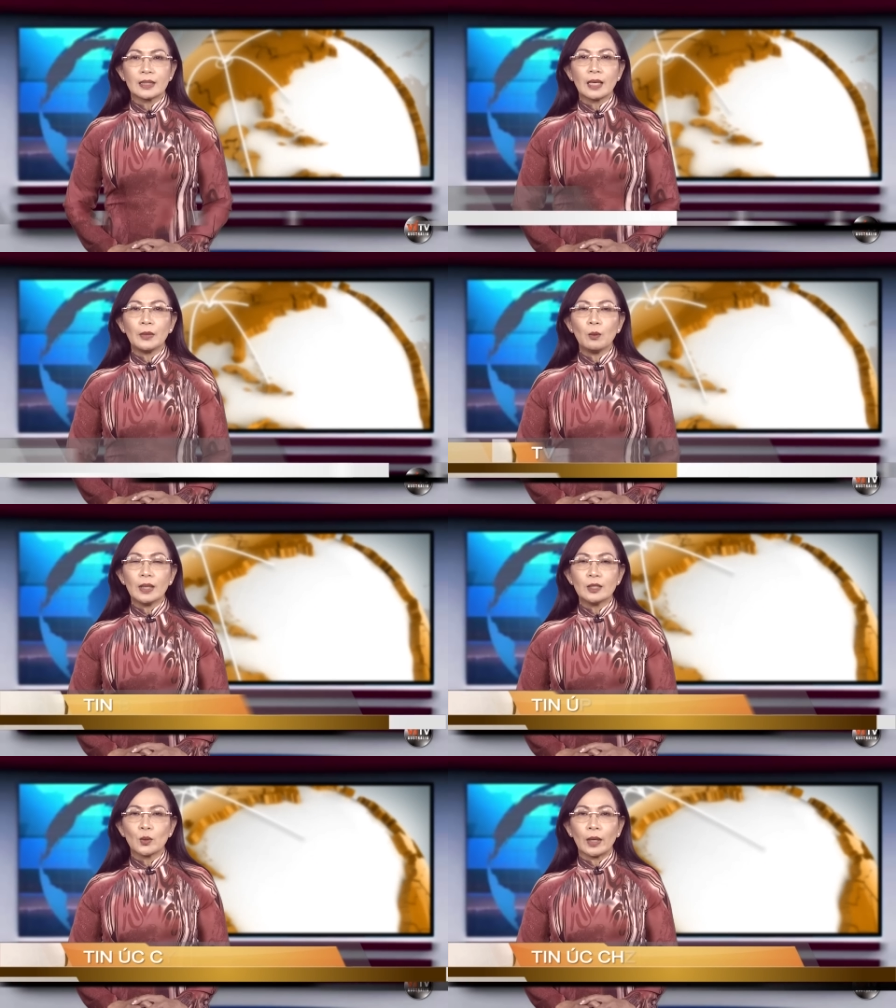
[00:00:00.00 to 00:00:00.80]
Giám đốc
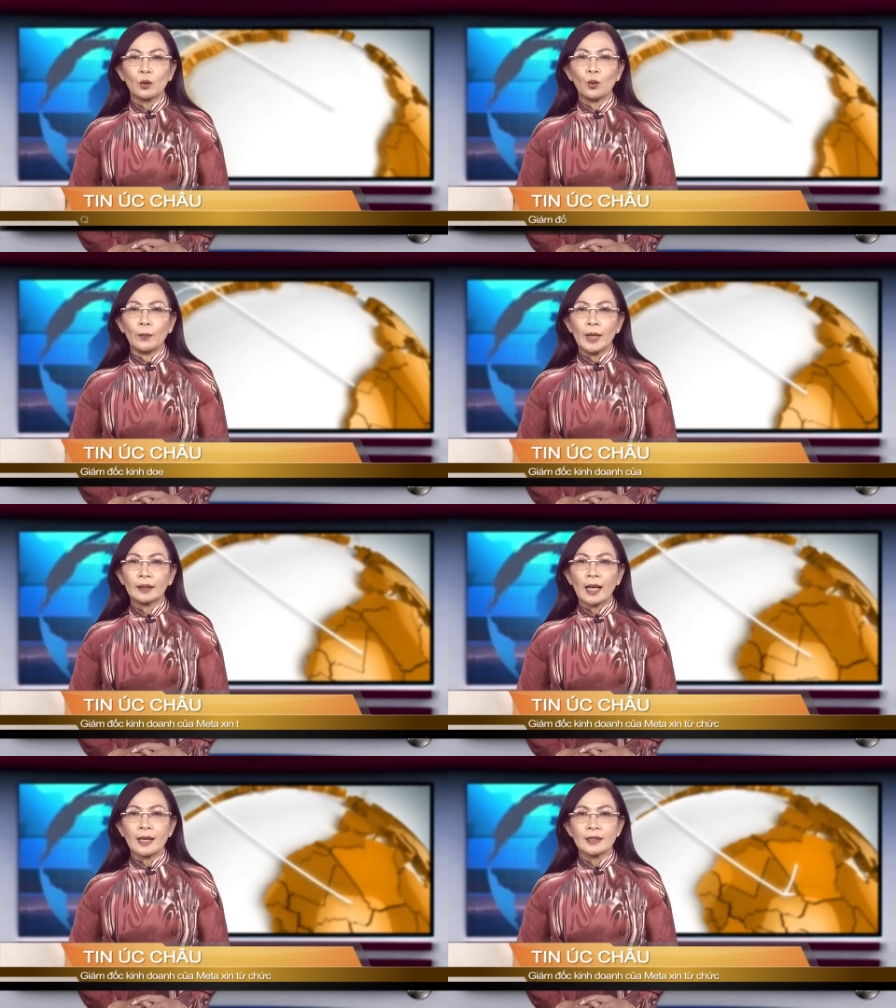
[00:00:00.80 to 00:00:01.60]
kinh doanh của
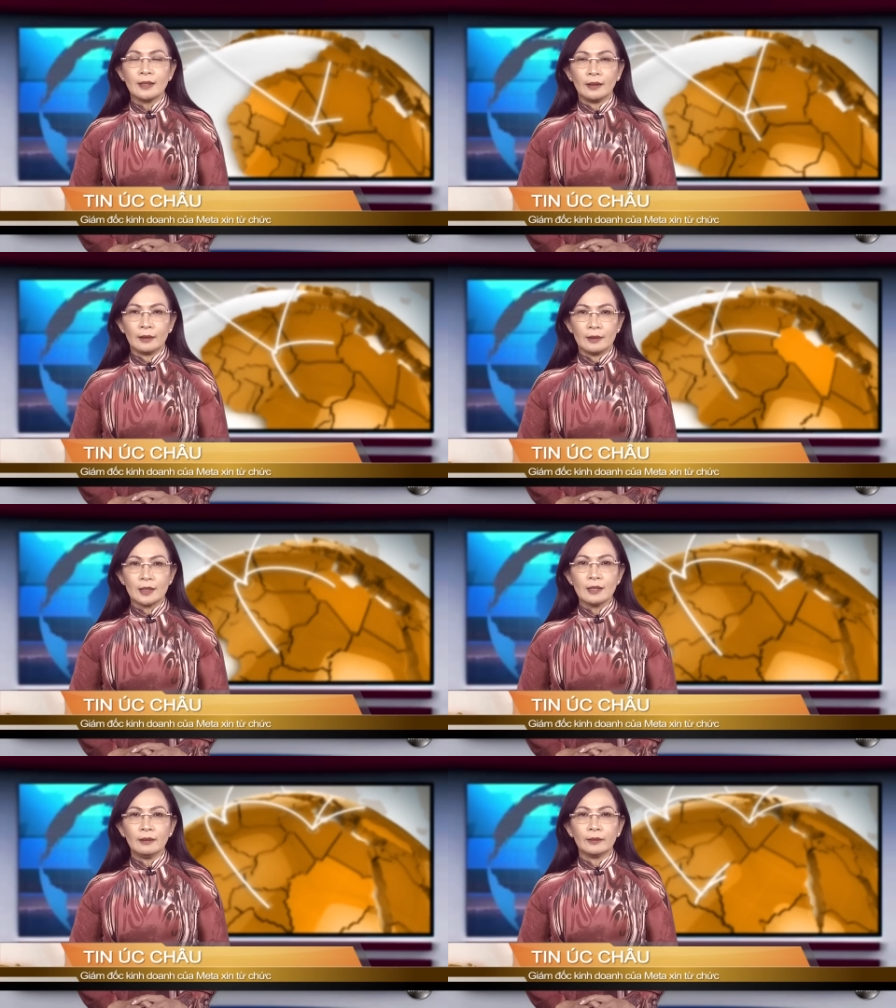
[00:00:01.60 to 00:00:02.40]
Meta xin từ
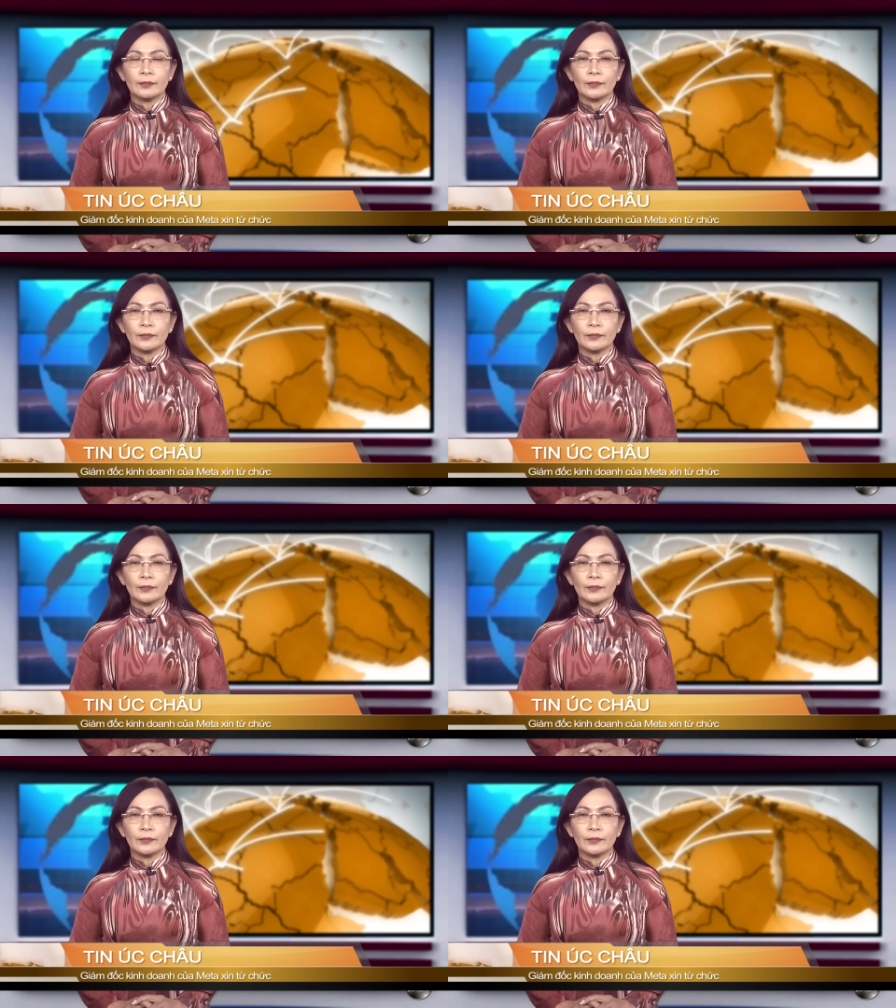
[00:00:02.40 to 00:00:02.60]
chức.